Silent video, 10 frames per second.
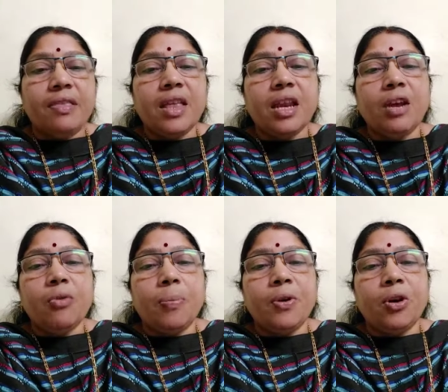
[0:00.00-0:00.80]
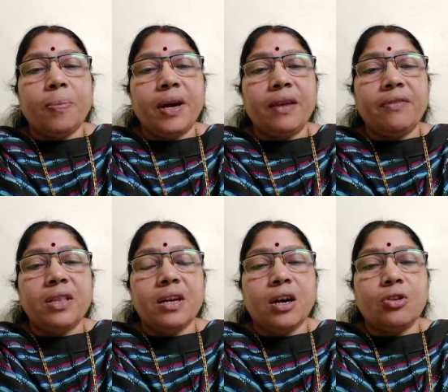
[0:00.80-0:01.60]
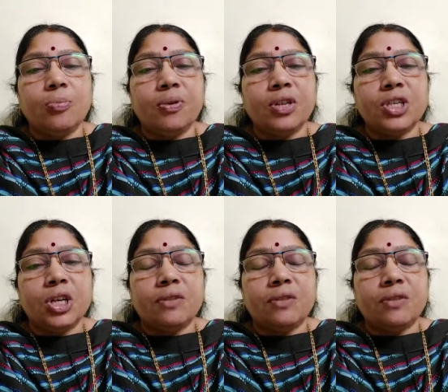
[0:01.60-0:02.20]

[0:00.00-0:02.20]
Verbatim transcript: అందరికీ ఉపయోగపడే విధంగా రూపొందించిన